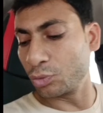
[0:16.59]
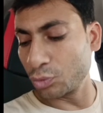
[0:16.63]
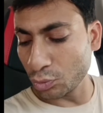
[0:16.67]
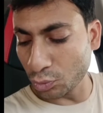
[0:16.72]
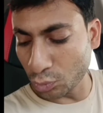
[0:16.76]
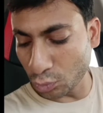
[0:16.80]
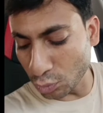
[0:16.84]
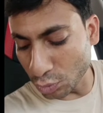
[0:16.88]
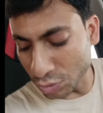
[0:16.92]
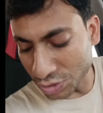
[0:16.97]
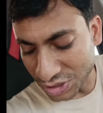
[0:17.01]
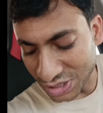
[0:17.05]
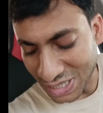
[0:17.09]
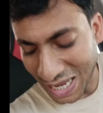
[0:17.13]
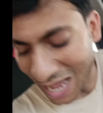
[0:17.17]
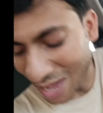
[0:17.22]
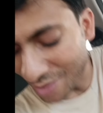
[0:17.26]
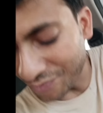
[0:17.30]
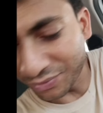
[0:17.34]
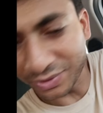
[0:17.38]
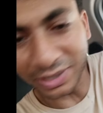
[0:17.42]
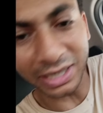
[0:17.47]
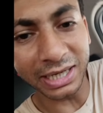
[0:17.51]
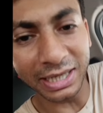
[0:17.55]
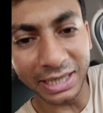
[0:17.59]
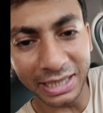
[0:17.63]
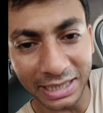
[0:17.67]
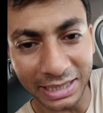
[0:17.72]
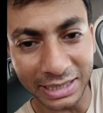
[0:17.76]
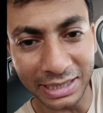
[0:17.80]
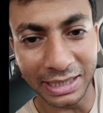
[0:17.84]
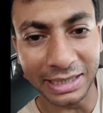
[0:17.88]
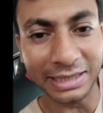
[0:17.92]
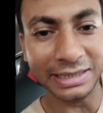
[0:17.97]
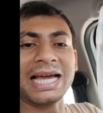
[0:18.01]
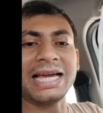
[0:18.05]
उनको साफ
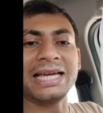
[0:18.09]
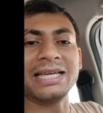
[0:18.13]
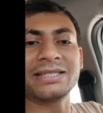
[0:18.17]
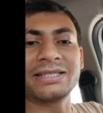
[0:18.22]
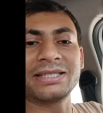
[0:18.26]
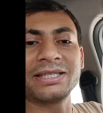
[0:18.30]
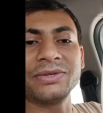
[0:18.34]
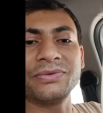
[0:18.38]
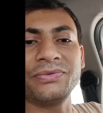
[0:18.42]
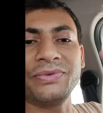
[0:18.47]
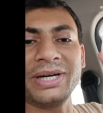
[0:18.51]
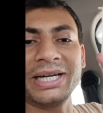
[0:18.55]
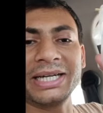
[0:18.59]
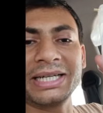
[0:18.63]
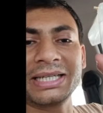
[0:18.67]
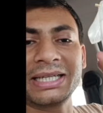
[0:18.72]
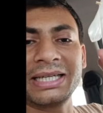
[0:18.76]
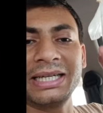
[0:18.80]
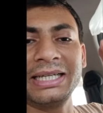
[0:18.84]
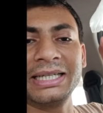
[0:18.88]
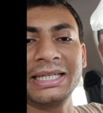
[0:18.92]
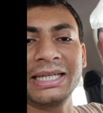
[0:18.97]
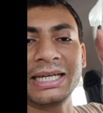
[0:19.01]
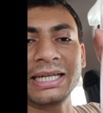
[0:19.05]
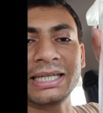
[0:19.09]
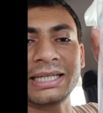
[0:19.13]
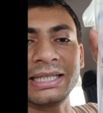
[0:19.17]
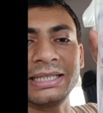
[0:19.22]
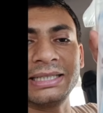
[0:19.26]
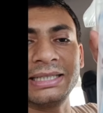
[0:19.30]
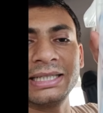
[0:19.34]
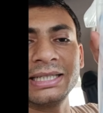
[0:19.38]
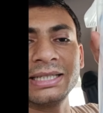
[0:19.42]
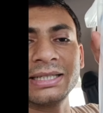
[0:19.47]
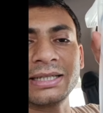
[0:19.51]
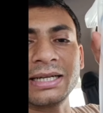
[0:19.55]
करने के लिए एसी वेंट क्लीनर
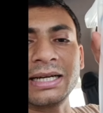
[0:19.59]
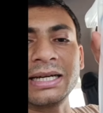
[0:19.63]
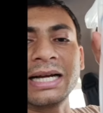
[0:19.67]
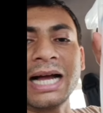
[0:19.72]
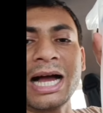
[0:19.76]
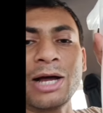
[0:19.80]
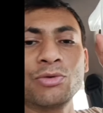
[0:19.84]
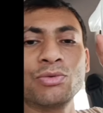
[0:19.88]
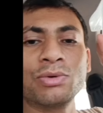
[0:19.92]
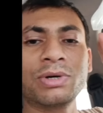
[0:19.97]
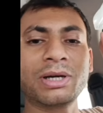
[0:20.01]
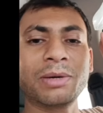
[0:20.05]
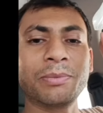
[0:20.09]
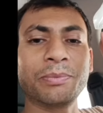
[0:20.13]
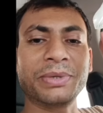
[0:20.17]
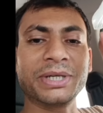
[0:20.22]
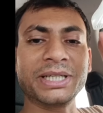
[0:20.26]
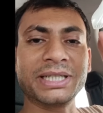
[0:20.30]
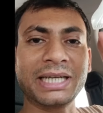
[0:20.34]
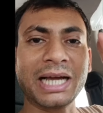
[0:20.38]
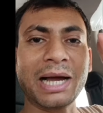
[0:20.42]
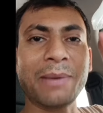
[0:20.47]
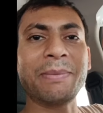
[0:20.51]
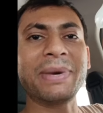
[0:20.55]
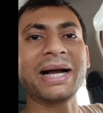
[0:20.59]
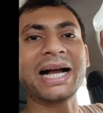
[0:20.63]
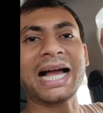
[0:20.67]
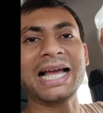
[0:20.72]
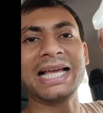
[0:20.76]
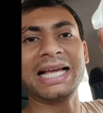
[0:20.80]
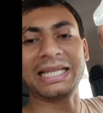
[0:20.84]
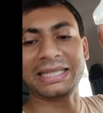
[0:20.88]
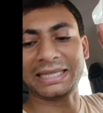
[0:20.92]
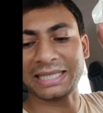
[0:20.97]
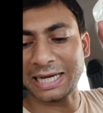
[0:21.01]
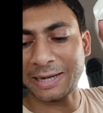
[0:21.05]
कहिए कंगारू कंपनी का
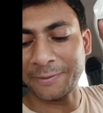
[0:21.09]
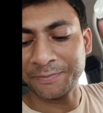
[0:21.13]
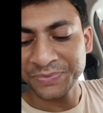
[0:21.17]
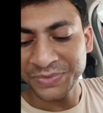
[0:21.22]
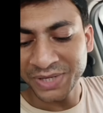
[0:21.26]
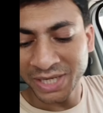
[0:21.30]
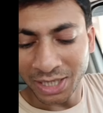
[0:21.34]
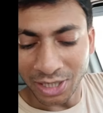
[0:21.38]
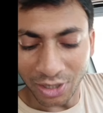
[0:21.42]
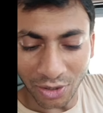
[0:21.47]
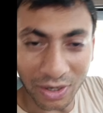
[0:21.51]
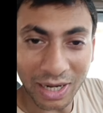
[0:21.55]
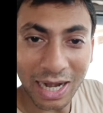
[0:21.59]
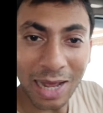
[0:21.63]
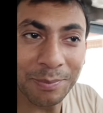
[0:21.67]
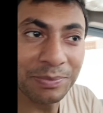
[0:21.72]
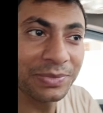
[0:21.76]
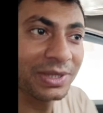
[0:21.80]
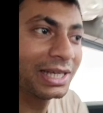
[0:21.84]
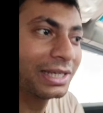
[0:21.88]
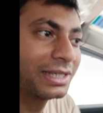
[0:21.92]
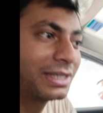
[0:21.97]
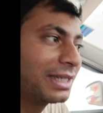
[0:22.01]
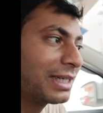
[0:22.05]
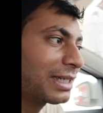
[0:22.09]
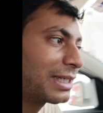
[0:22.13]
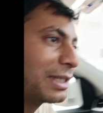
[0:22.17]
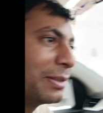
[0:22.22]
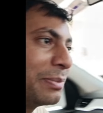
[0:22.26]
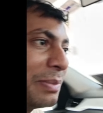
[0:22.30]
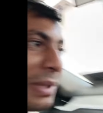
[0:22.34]
मंगाया था और आप देखिए